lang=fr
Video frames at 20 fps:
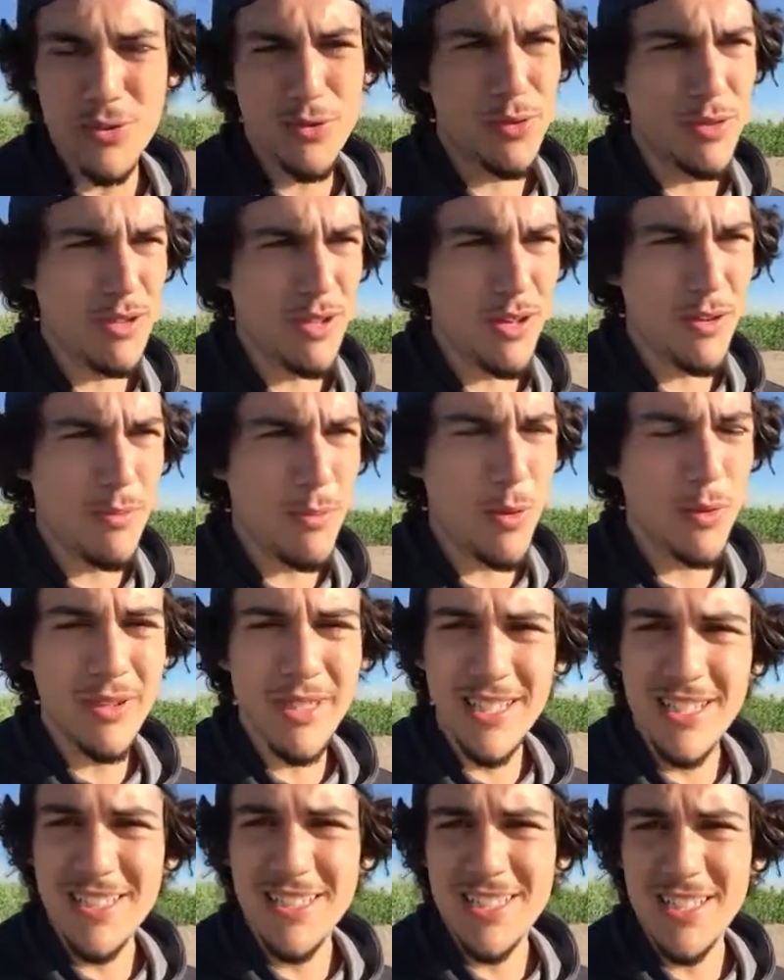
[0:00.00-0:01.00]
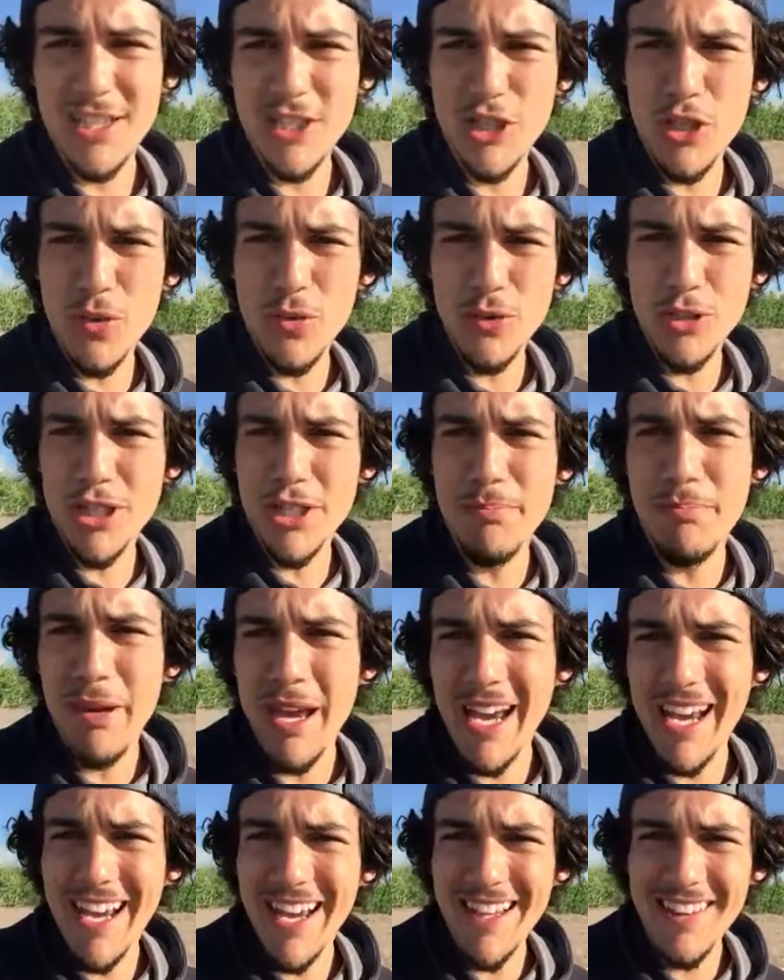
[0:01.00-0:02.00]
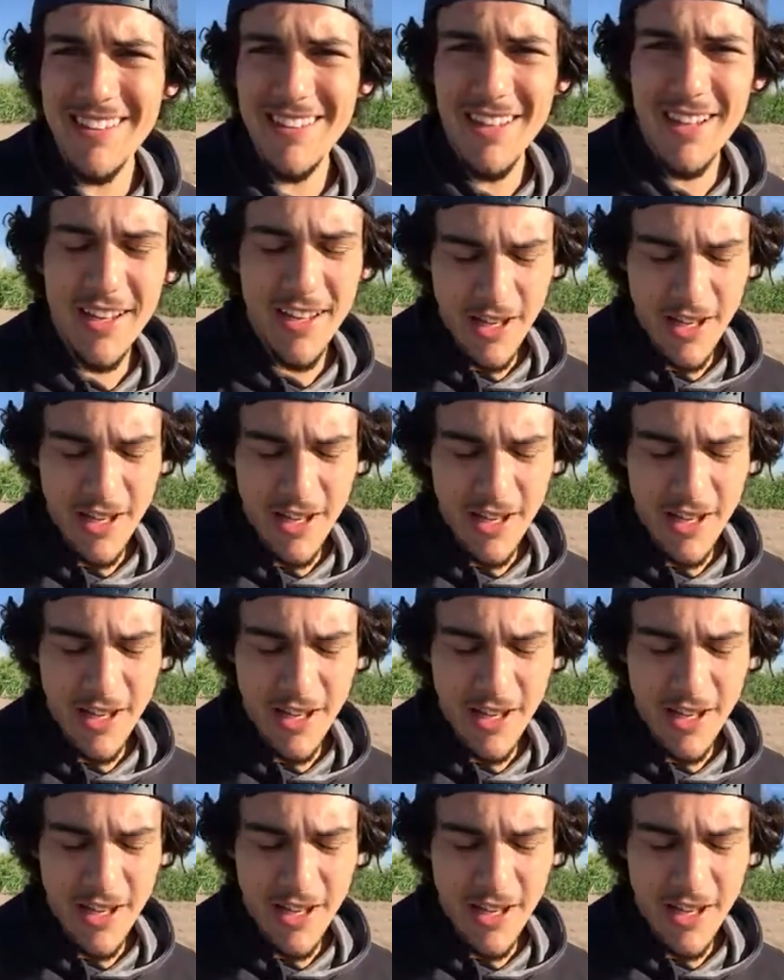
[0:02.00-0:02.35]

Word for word: ensuite a monté les échelons chez Perrette